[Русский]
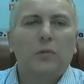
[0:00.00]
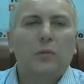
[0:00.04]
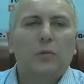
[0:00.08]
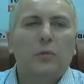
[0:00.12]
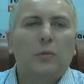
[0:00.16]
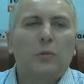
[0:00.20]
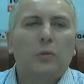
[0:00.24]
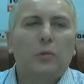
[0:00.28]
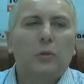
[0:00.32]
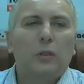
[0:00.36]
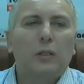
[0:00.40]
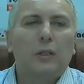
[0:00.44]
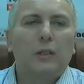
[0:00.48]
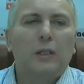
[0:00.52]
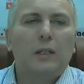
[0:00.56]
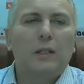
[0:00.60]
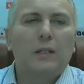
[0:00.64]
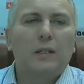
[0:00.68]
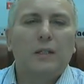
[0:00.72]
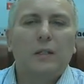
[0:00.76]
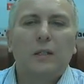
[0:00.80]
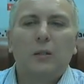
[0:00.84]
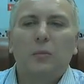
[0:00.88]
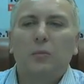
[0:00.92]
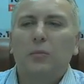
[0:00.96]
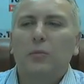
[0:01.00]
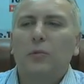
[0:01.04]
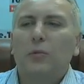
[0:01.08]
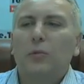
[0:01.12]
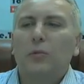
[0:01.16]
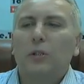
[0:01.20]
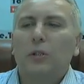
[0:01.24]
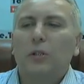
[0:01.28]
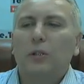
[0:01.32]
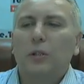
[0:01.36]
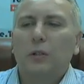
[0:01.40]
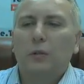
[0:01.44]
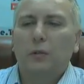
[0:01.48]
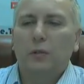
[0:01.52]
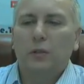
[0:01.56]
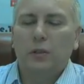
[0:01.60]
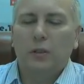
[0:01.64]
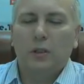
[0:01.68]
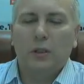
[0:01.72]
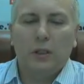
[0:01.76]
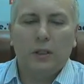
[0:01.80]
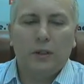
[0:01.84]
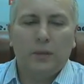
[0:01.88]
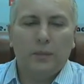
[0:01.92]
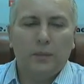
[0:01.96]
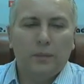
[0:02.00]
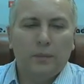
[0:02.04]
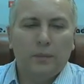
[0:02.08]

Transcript: и то если будет, друзья.